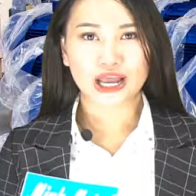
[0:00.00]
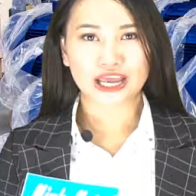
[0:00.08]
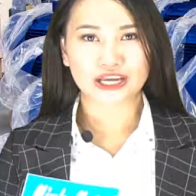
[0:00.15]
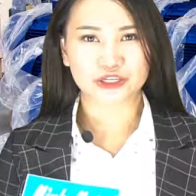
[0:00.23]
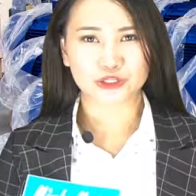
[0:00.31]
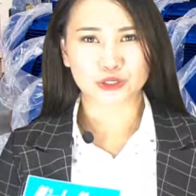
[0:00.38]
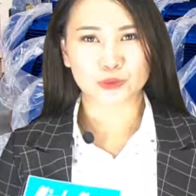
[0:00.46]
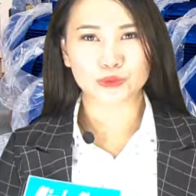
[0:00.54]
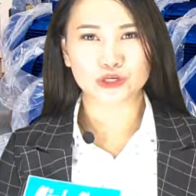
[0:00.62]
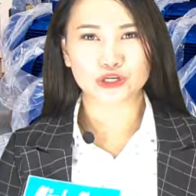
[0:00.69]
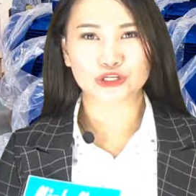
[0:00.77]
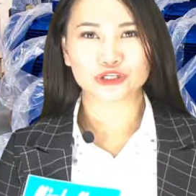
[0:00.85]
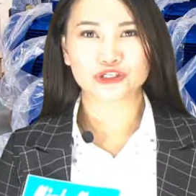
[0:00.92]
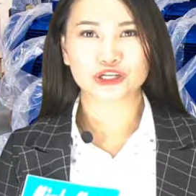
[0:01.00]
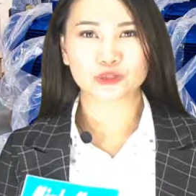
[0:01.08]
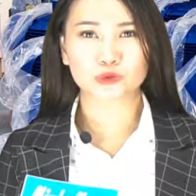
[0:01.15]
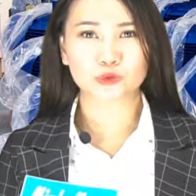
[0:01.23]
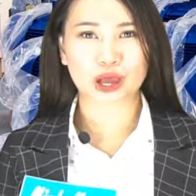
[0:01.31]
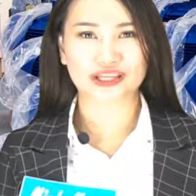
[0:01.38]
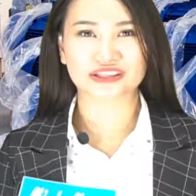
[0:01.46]
hàng triệu người trên
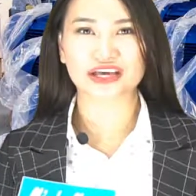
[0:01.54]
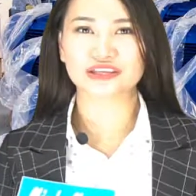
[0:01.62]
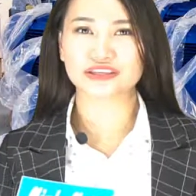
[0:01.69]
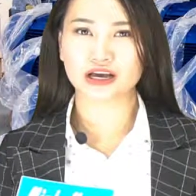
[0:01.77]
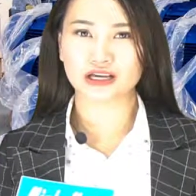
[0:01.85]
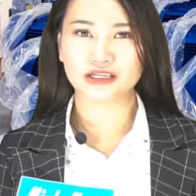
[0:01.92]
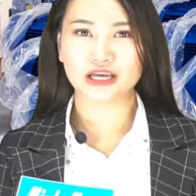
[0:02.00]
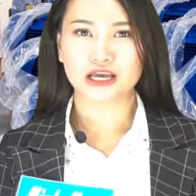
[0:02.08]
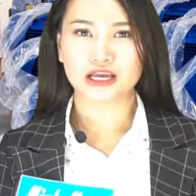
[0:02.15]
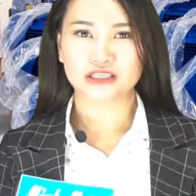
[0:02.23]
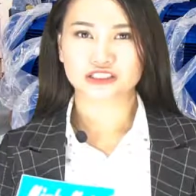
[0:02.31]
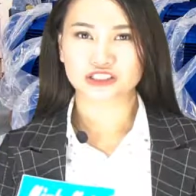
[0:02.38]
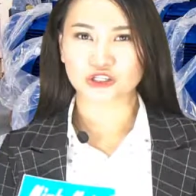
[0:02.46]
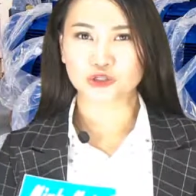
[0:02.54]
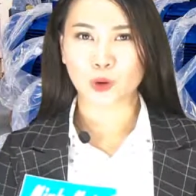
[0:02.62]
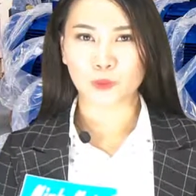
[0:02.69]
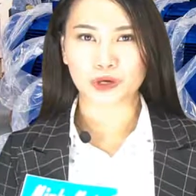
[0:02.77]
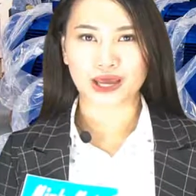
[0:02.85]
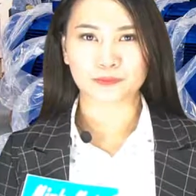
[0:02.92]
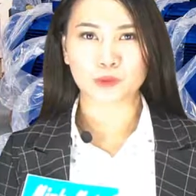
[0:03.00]
toàn thế giới sử
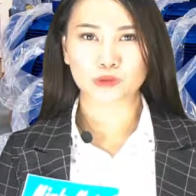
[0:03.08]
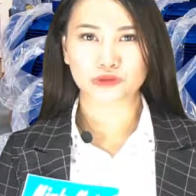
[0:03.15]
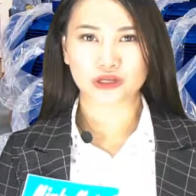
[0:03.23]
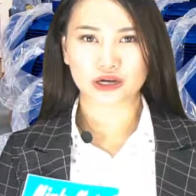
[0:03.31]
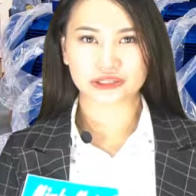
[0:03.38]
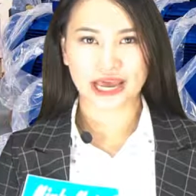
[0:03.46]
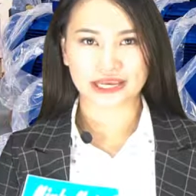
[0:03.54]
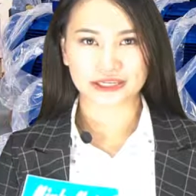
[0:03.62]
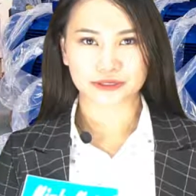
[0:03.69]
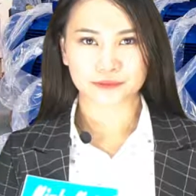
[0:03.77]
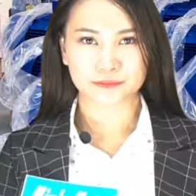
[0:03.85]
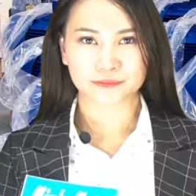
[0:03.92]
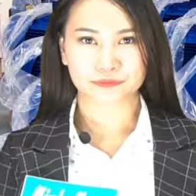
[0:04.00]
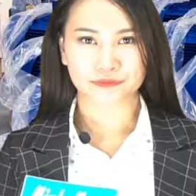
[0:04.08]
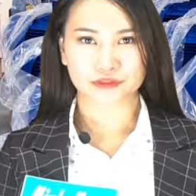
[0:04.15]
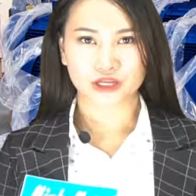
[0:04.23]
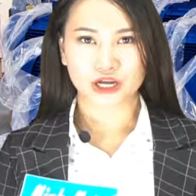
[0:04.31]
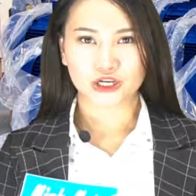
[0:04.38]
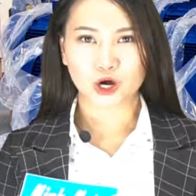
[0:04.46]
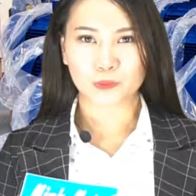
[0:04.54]
dụng lại motor này?
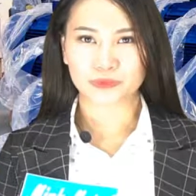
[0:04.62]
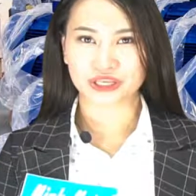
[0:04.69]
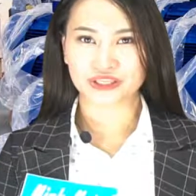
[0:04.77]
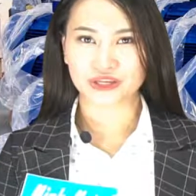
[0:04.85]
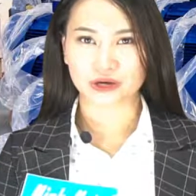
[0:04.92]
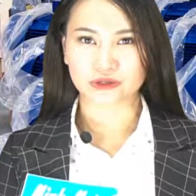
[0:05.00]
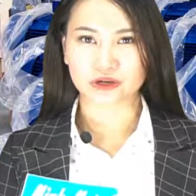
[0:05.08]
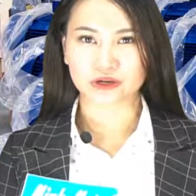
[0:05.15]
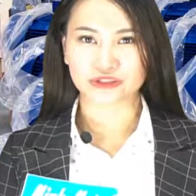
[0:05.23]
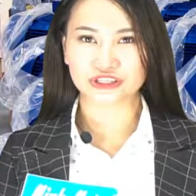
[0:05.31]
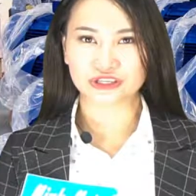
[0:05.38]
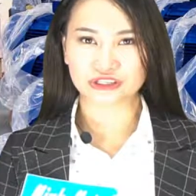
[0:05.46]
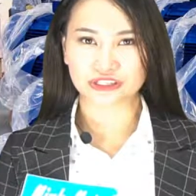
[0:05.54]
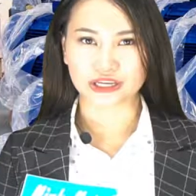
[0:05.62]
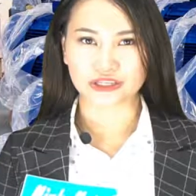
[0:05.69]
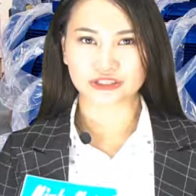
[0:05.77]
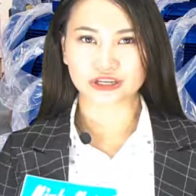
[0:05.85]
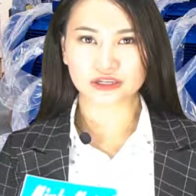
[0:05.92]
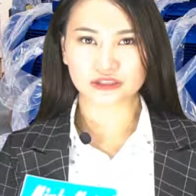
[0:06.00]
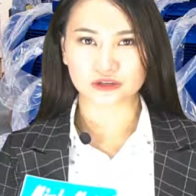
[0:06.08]
Không chỉ nhận được chứng chỉ
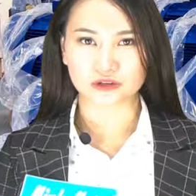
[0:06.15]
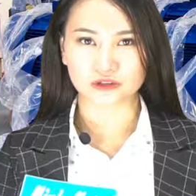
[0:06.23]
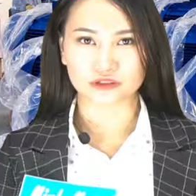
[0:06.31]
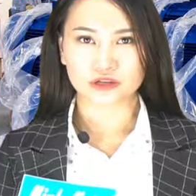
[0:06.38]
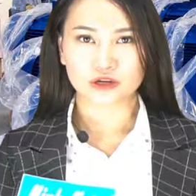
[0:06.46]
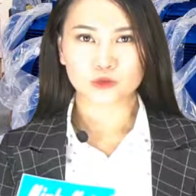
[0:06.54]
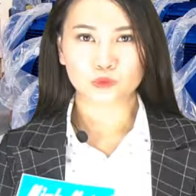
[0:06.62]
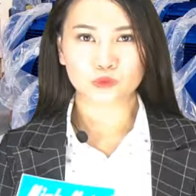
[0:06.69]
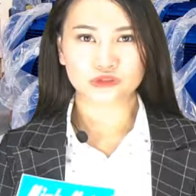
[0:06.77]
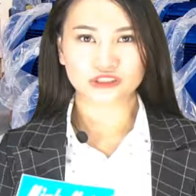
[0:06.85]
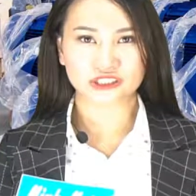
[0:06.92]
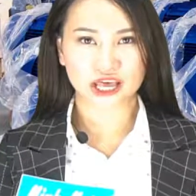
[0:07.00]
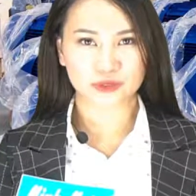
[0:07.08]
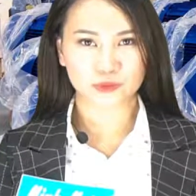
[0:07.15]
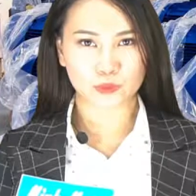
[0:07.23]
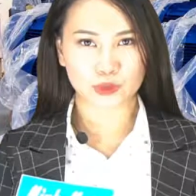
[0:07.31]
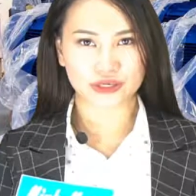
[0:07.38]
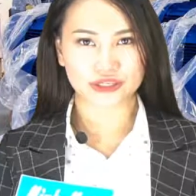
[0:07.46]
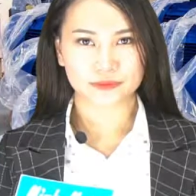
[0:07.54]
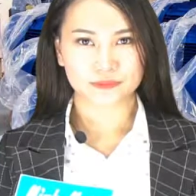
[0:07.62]
chất lượng
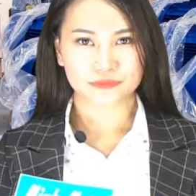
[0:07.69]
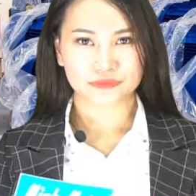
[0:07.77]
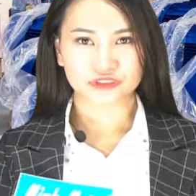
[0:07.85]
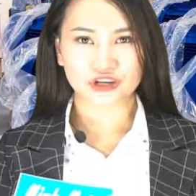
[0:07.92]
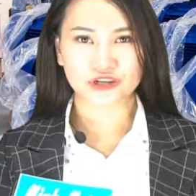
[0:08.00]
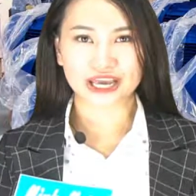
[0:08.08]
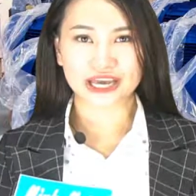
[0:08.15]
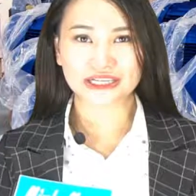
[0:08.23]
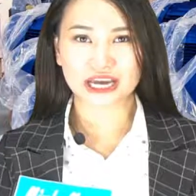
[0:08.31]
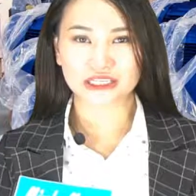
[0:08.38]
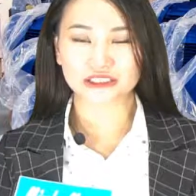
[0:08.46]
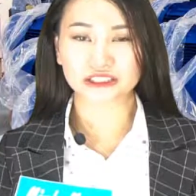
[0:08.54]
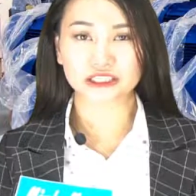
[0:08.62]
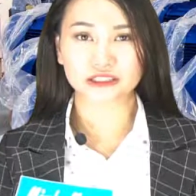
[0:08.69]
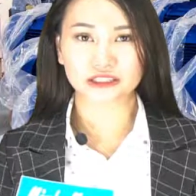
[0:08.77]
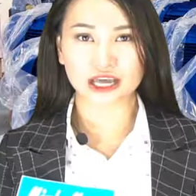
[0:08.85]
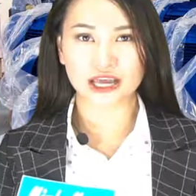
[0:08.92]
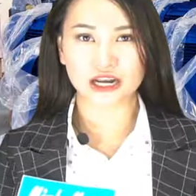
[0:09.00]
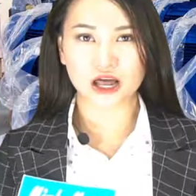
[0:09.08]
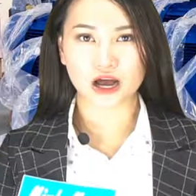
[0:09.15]
CQ từ các nền kinh
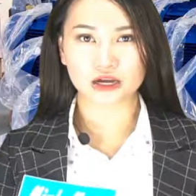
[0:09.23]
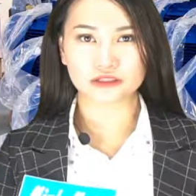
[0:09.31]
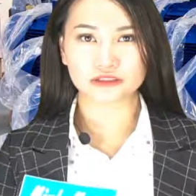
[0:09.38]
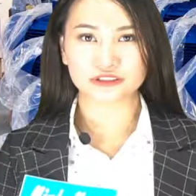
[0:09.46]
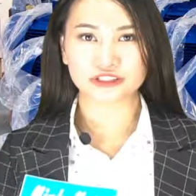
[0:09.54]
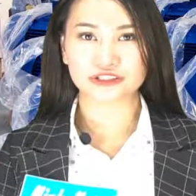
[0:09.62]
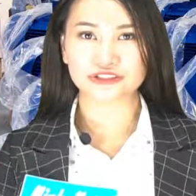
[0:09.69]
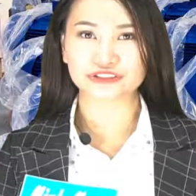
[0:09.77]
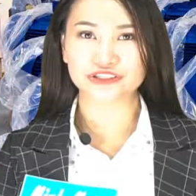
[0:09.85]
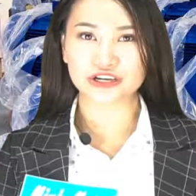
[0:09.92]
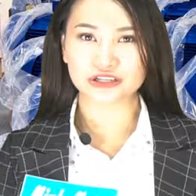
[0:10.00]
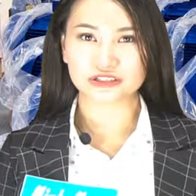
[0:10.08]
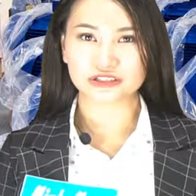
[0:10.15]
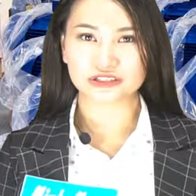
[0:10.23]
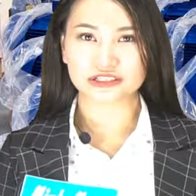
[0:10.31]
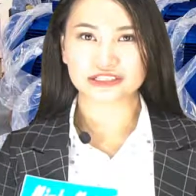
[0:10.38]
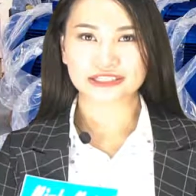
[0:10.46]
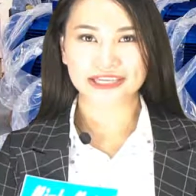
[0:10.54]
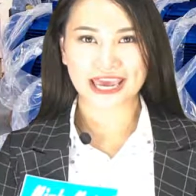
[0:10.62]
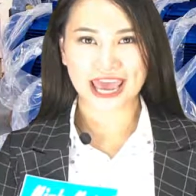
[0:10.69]
tế lớn như Đức,
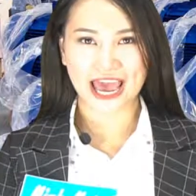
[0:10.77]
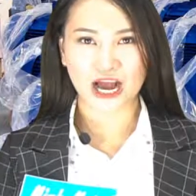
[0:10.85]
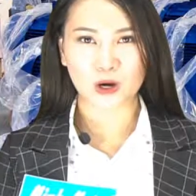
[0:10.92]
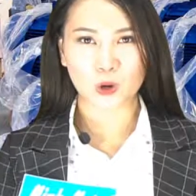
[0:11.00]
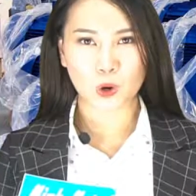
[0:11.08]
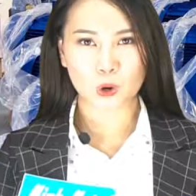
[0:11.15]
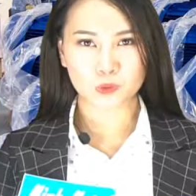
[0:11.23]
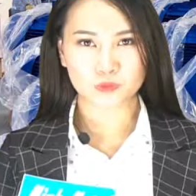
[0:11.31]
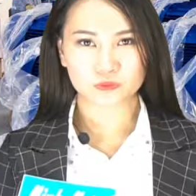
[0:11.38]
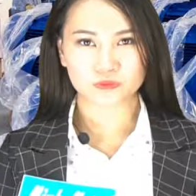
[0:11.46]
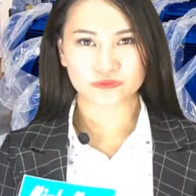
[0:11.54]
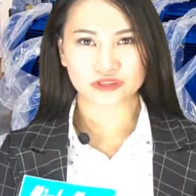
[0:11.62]
Nga, Úc,